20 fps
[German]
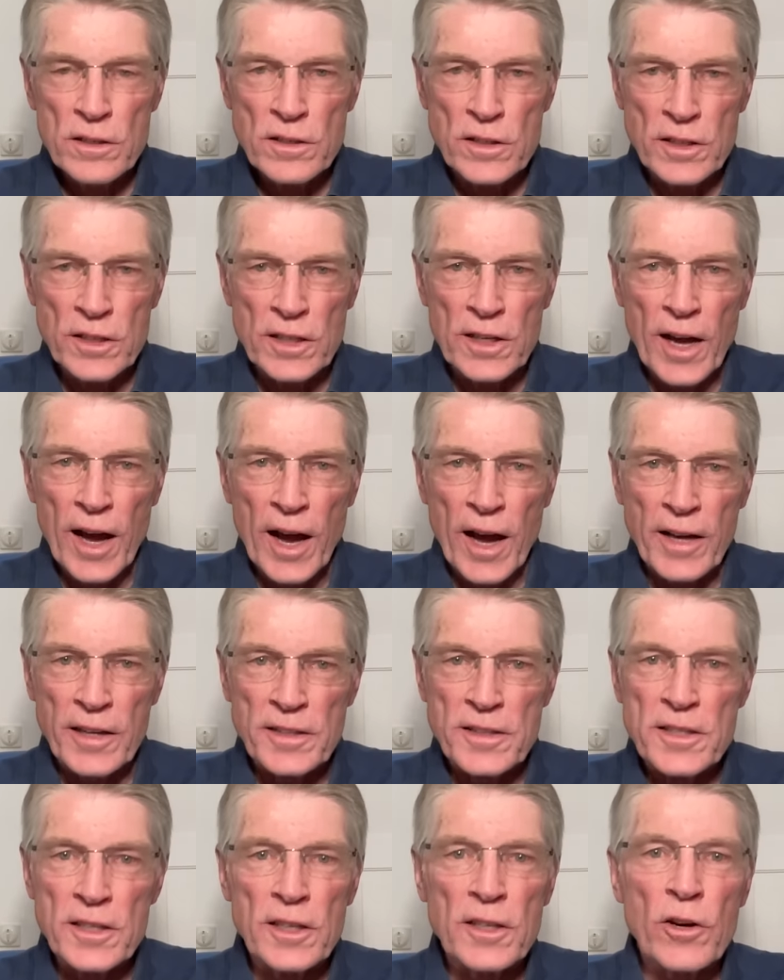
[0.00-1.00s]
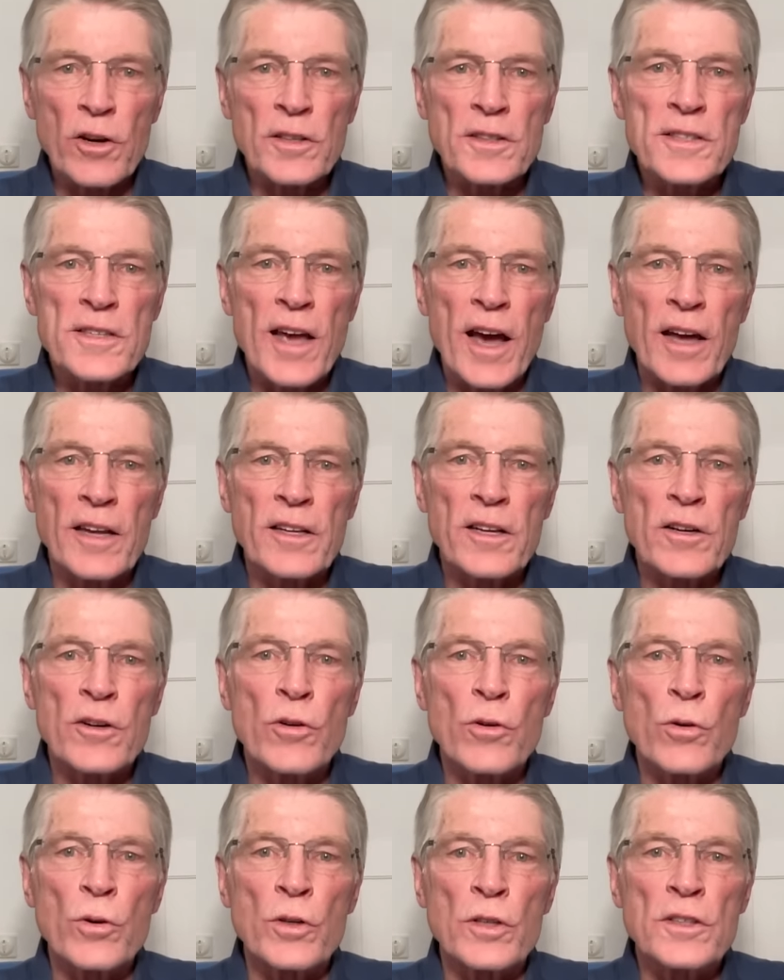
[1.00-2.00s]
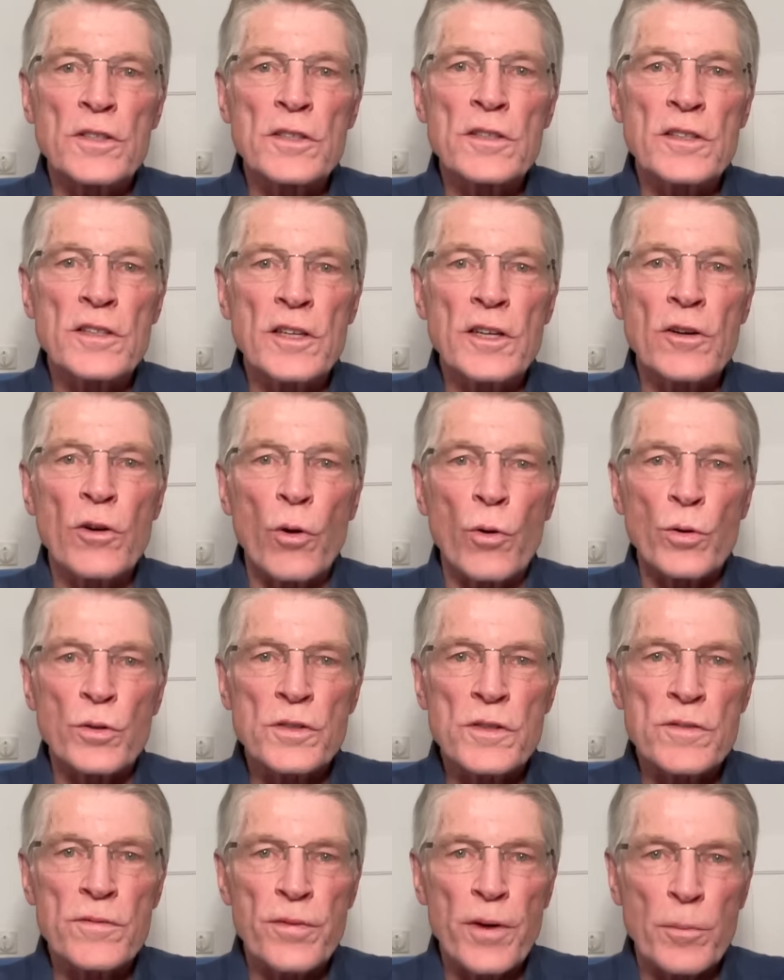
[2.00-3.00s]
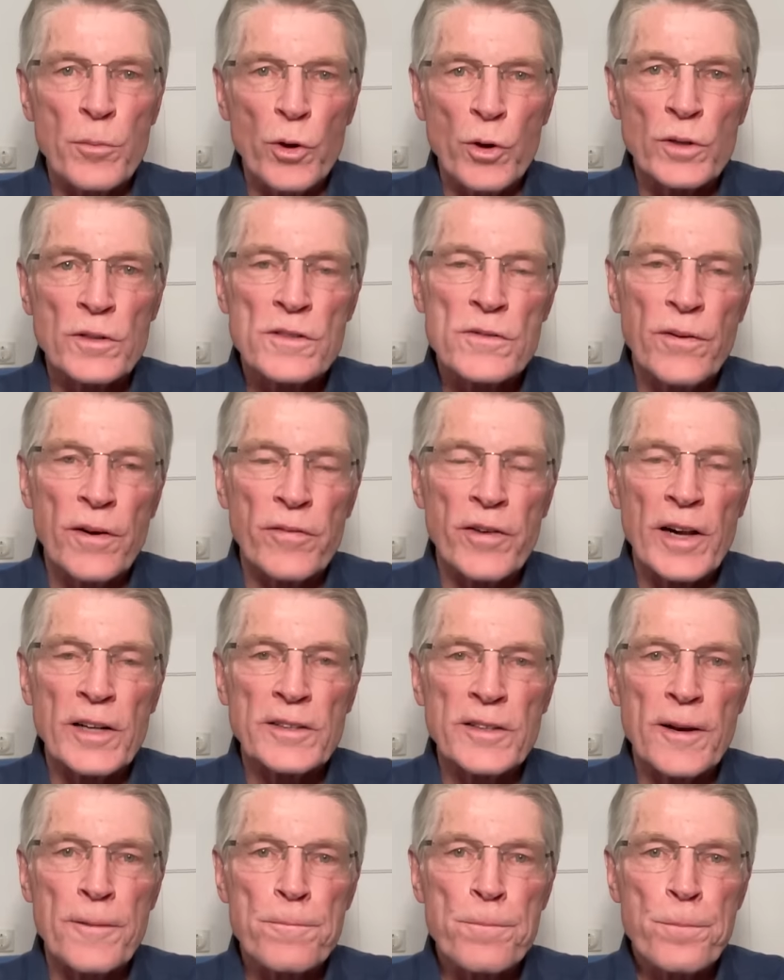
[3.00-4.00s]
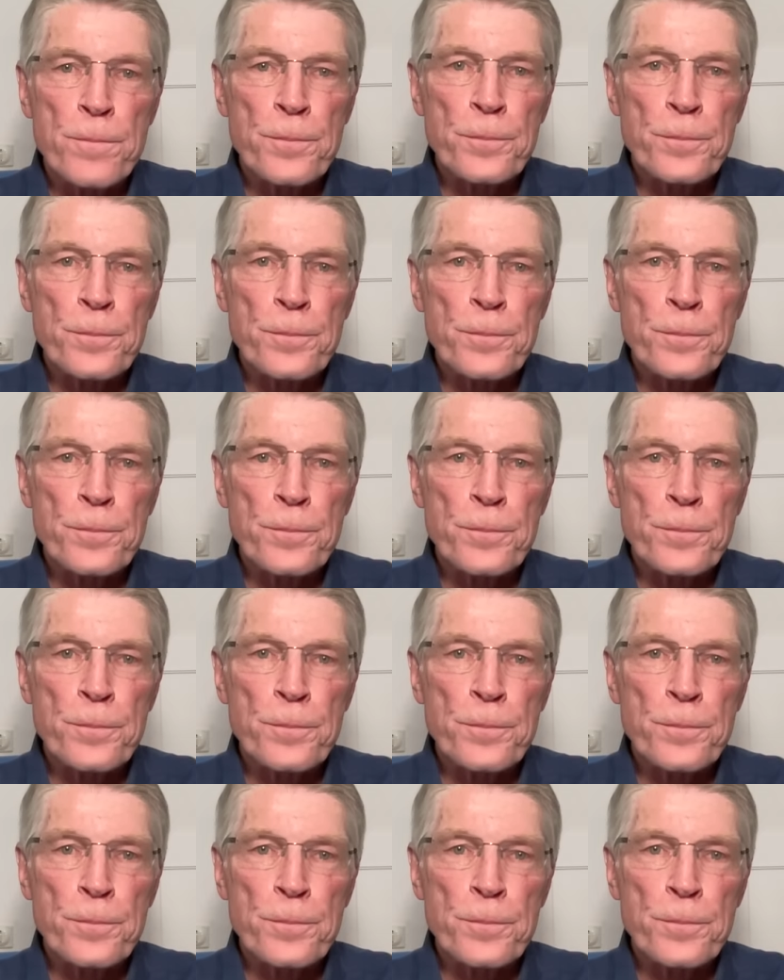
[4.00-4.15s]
die IT-Konzerne und die großen Vermögensverwalter.